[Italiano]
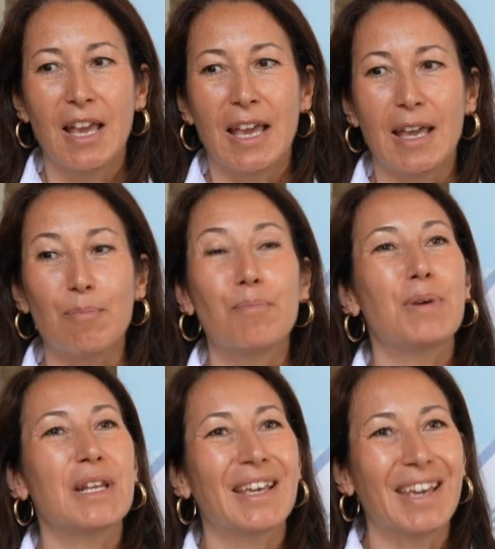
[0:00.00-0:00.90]
e
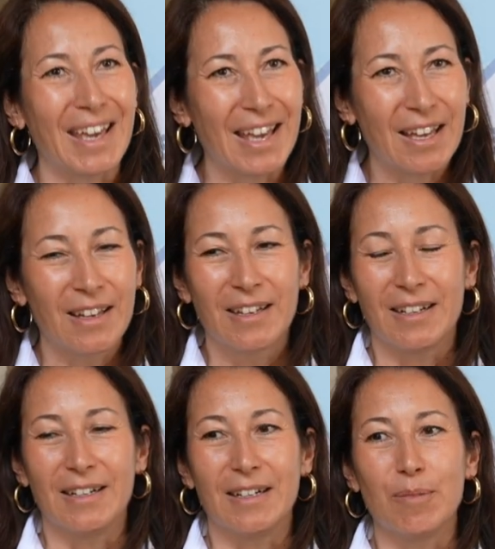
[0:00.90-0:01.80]
perché
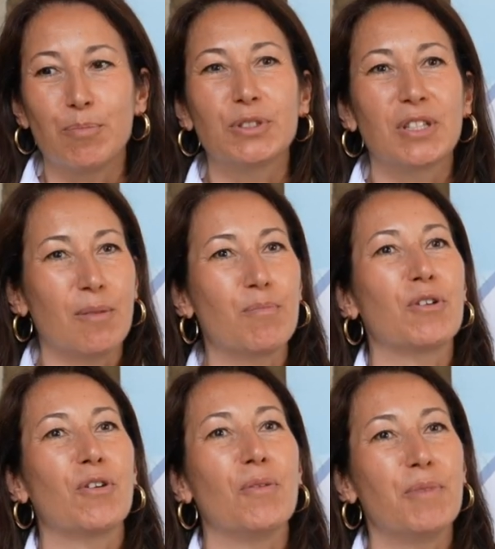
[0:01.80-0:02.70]
eh,
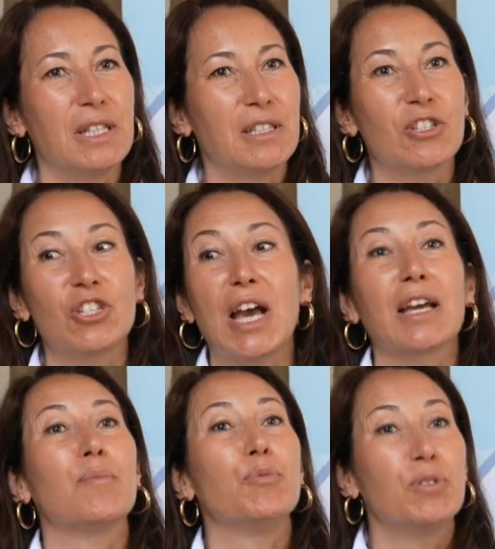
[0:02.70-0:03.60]
potrebbero metterci
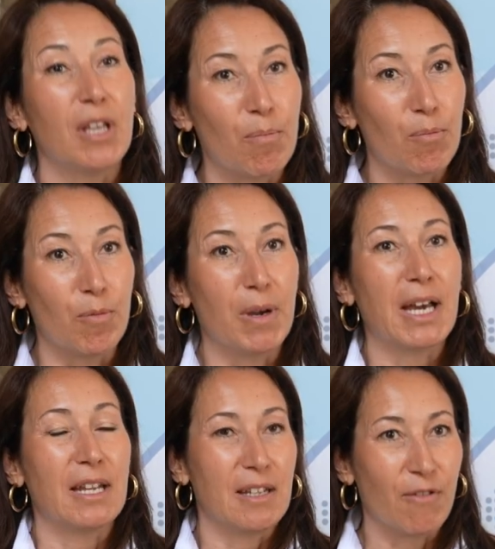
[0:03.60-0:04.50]
anche più tempo
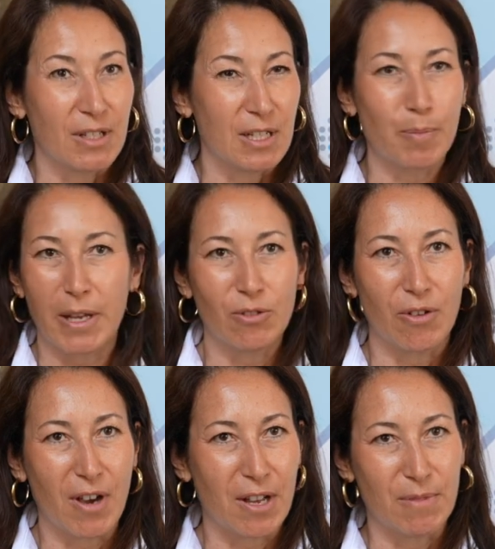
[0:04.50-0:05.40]
magari rispetto a
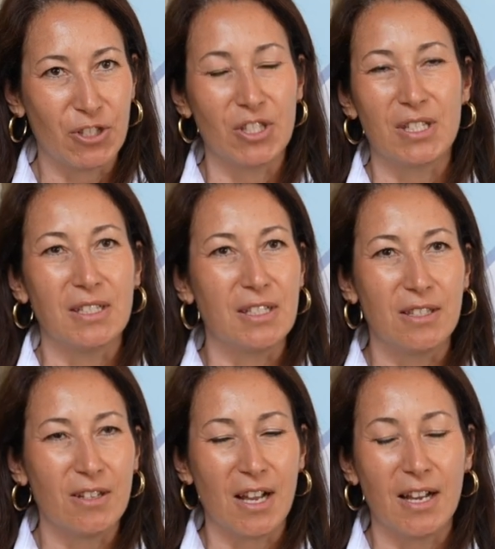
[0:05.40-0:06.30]
farmaci
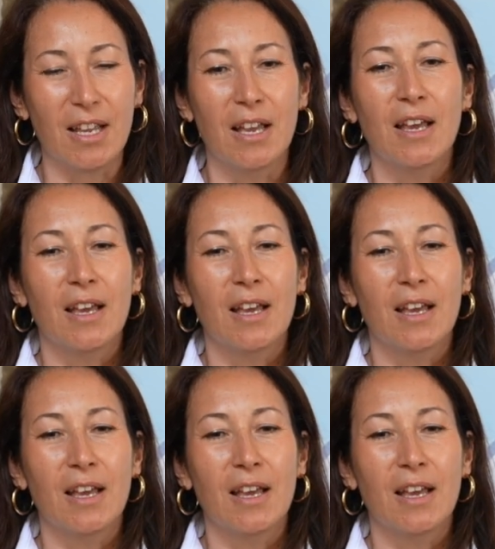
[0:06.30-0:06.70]
tradizionali